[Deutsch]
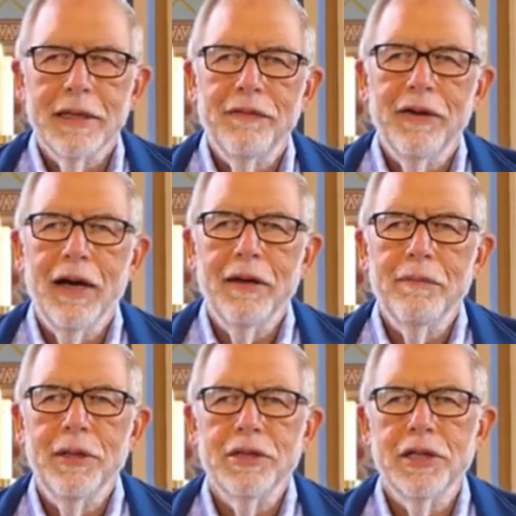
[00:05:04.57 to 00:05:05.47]
irgendwie eine
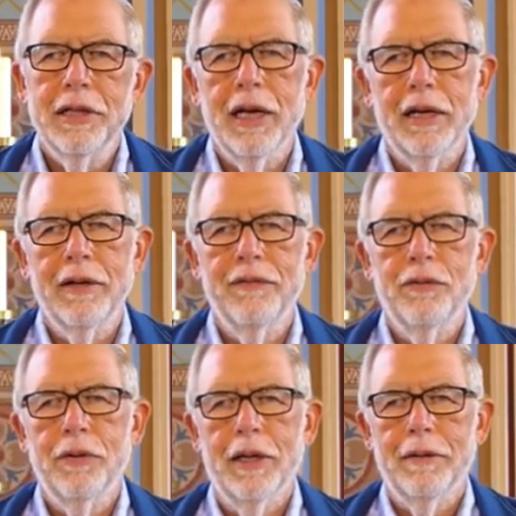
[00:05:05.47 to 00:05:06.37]
menschliche
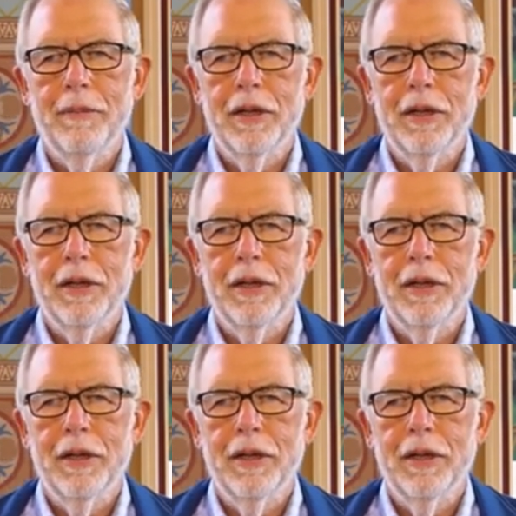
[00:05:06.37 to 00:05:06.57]
Angewohnheit.